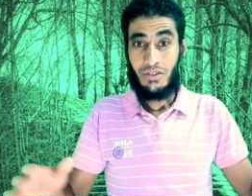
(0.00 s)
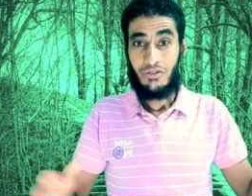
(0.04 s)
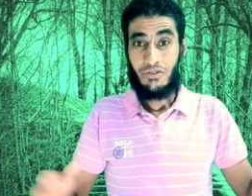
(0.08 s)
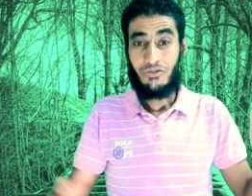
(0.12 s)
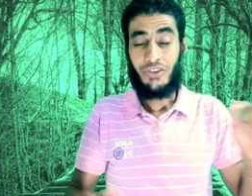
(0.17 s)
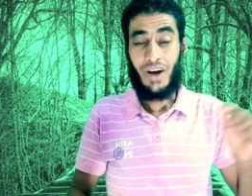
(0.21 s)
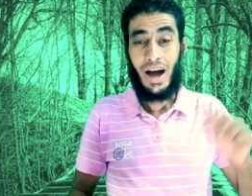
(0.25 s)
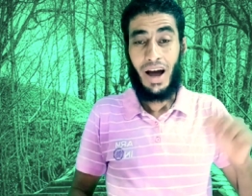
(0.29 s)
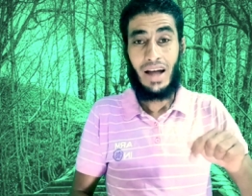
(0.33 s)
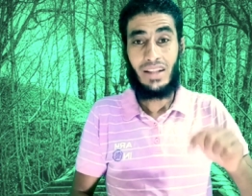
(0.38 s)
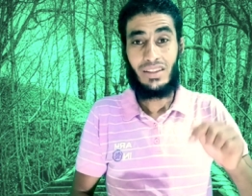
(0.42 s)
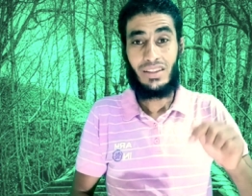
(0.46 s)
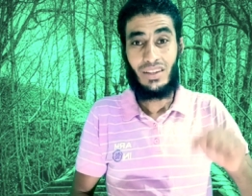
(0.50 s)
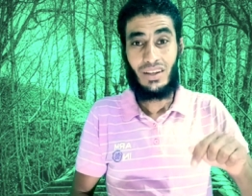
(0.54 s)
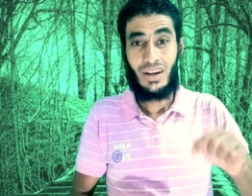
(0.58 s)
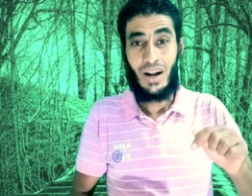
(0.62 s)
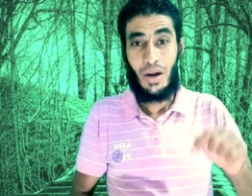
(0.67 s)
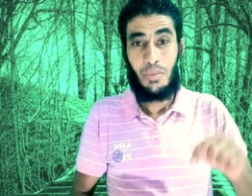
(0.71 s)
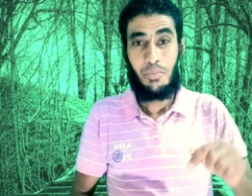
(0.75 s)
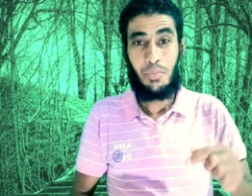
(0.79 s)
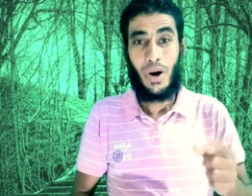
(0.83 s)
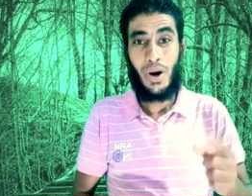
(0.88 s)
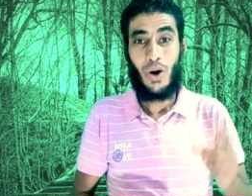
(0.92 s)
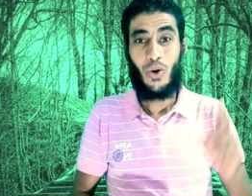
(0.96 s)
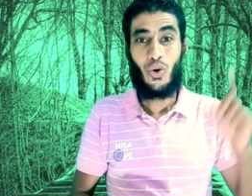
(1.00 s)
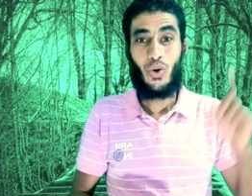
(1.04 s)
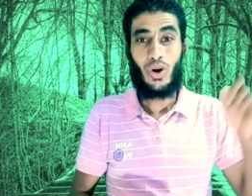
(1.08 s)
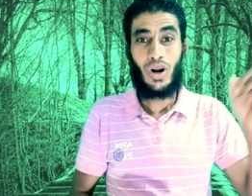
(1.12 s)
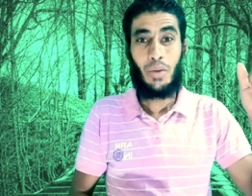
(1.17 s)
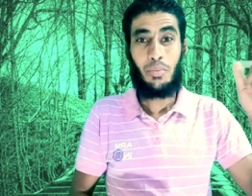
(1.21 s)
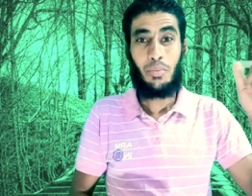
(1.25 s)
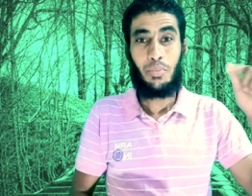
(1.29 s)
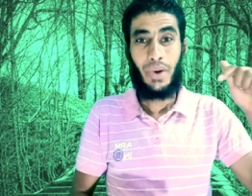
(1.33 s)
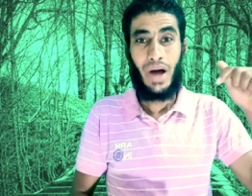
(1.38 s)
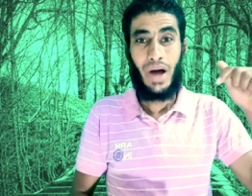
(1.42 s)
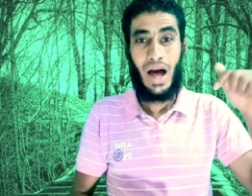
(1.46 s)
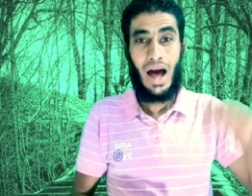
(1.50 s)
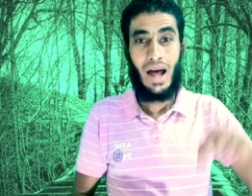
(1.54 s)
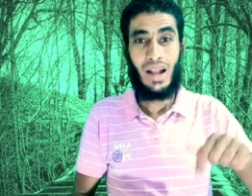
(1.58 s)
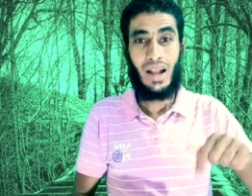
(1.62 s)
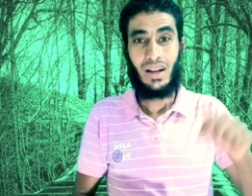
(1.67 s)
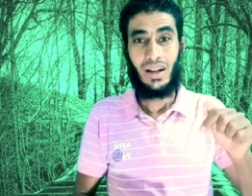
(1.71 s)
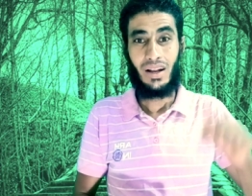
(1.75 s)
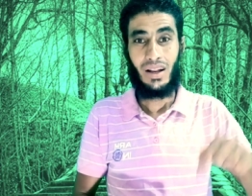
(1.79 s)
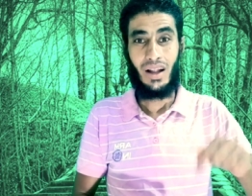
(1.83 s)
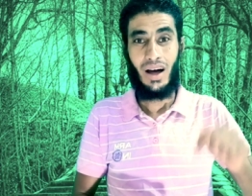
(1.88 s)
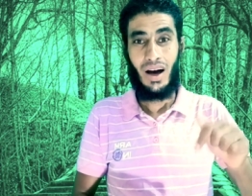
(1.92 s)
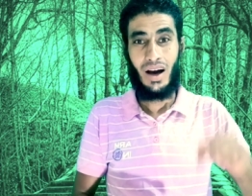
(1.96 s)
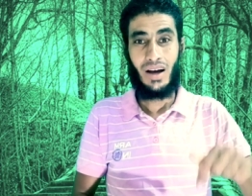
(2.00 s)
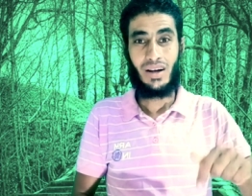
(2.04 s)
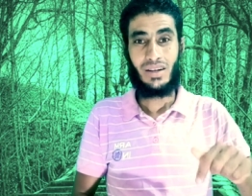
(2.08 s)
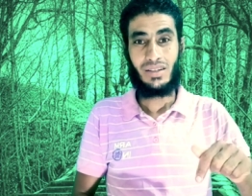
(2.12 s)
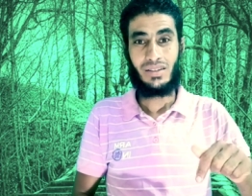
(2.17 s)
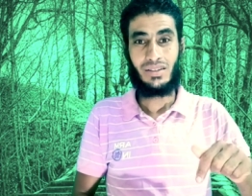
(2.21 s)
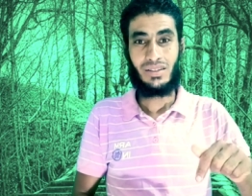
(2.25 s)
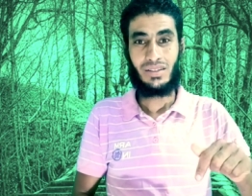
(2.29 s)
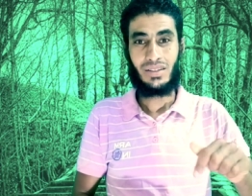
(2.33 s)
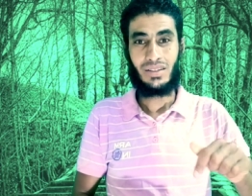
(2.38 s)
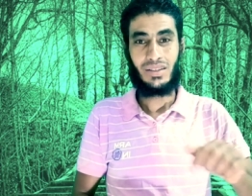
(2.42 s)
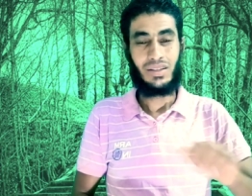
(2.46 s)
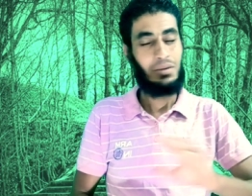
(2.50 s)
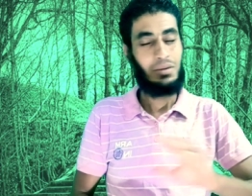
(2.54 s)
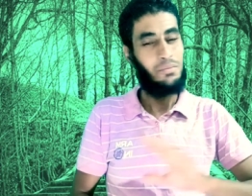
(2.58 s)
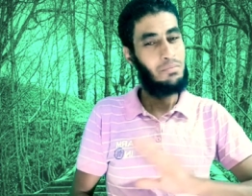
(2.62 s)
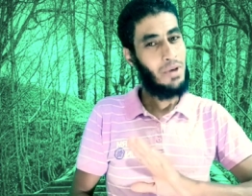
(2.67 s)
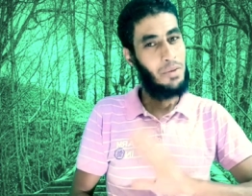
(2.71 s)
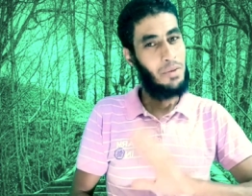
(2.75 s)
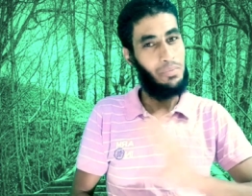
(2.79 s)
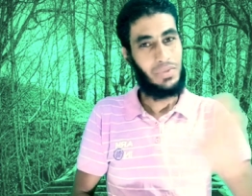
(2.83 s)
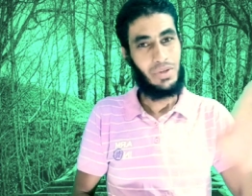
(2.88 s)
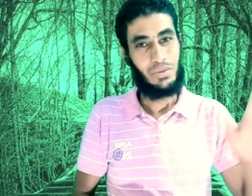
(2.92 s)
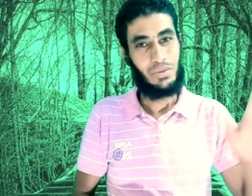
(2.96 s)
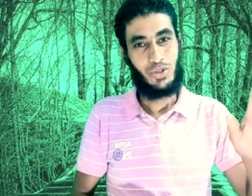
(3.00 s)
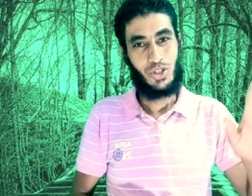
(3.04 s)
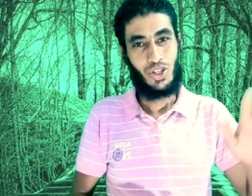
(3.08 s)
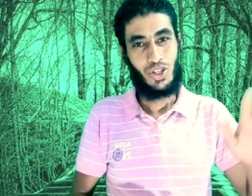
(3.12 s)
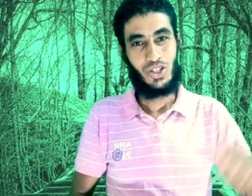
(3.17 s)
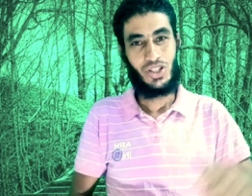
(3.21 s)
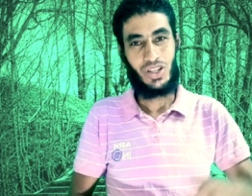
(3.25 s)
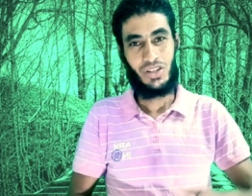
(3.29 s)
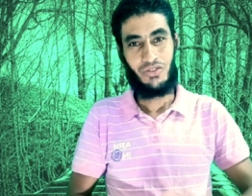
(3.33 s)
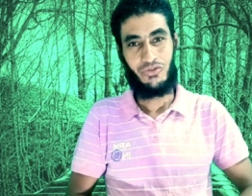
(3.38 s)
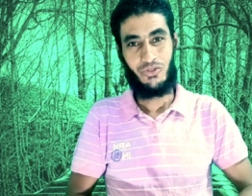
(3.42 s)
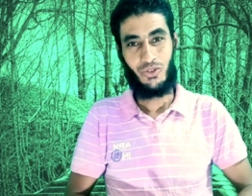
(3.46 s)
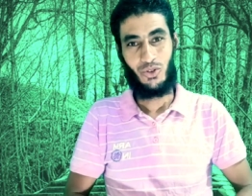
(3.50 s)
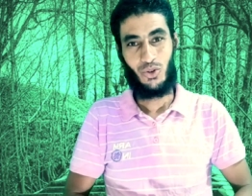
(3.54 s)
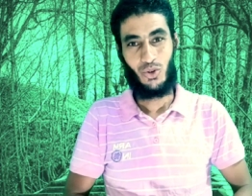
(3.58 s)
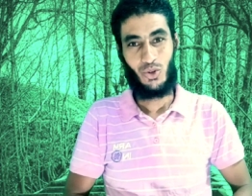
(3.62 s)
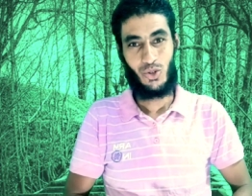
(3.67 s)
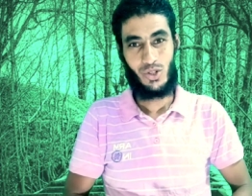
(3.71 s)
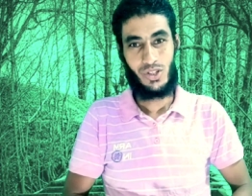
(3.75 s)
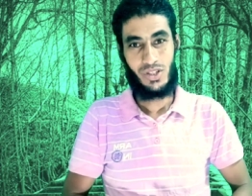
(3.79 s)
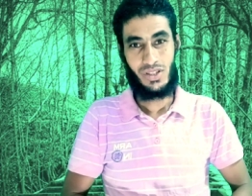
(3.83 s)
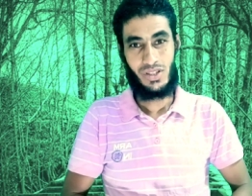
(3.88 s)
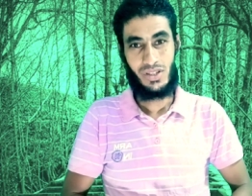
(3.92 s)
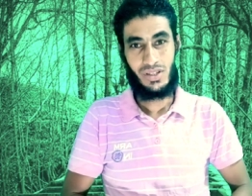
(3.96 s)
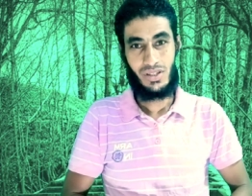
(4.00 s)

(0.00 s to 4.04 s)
فعند ربك ورب اهل الارض ما بتمشيش الفلوس